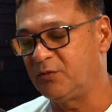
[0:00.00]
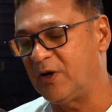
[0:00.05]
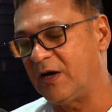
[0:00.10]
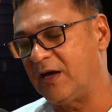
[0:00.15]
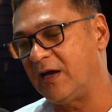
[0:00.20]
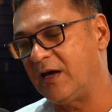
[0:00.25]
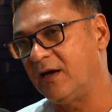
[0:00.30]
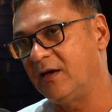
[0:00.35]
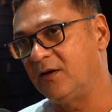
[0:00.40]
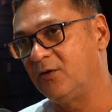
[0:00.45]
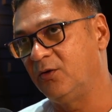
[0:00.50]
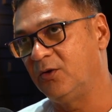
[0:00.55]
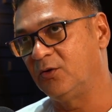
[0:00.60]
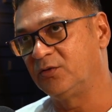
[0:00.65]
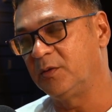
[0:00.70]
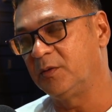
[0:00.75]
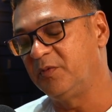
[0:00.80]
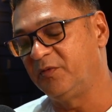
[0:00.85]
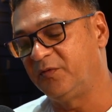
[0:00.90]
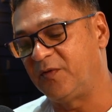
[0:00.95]
é, é, eu, eu,
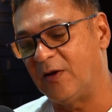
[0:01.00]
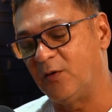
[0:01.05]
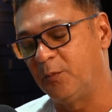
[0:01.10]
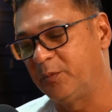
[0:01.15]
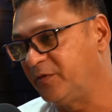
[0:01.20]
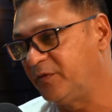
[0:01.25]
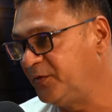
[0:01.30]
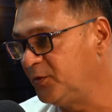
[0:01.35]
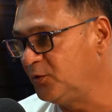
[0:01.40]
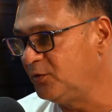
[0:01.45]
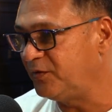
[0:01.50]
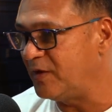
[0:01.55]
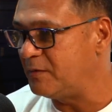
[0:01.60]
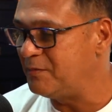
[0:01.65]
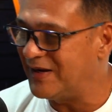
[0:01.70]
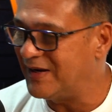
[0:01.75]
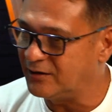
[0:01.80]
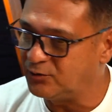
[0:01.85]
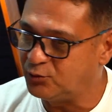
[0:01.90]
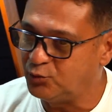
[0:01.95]
sempre falo, eu prefiro ver
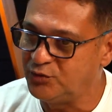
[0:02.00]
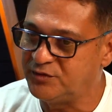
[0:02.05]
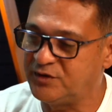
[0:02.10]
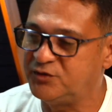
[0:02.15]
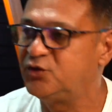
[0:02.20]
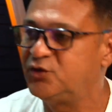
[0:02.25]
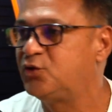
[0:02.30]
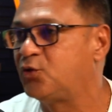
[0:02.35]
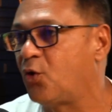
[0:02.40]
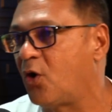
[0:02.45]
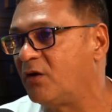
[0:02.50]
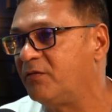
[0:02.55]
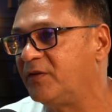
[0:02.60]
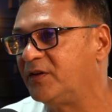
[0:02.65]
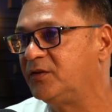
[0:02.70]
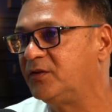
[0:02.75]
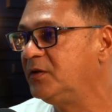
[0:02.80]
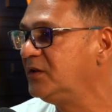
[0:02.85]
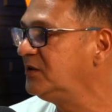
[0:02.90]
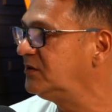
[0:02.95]
meia dúzia de
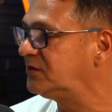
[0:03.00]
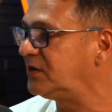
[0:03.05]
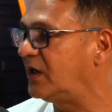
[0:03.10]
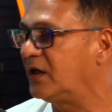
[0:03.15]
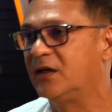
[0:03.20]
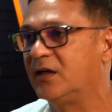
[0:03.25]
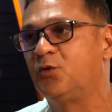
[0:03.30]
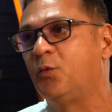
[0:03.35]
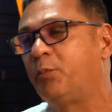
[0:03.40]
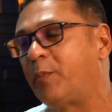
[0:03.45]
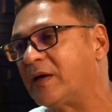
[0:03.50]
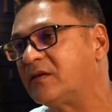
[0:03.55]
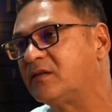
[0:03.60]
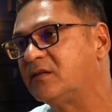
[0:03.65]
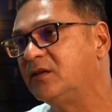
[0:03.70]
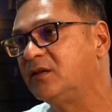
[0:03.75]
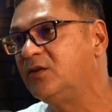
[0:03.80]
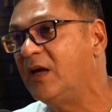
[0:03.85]
jovens ensaiando passinho,